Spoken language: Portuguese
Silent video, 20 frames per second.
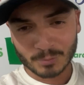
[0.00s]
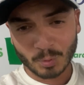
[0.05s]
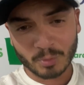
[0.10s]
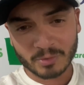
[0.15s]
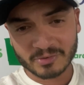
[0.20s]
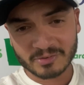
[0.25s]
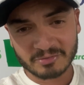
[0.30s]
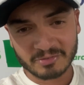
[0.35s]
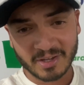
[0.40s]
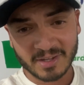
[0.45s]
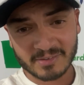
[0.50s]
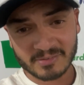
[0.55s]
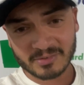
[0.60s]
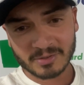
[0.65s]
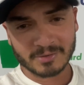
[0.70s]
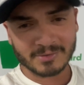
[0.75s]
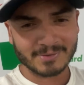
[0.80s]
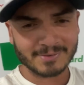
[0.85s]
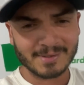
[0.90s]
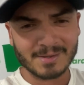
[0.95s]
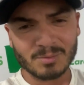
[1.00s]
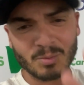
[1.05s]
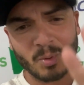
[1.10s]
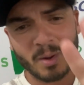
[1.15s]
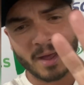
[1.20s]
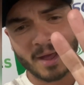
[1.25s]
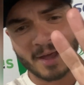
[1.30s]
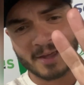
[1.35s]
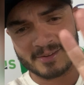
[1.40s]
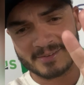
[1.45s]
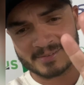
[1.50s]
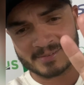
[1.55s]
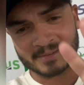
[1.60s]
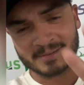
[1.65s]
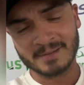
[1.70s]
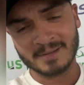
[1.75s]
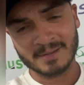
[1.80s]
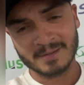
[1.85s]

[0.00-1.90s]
12 vezes de 5 reais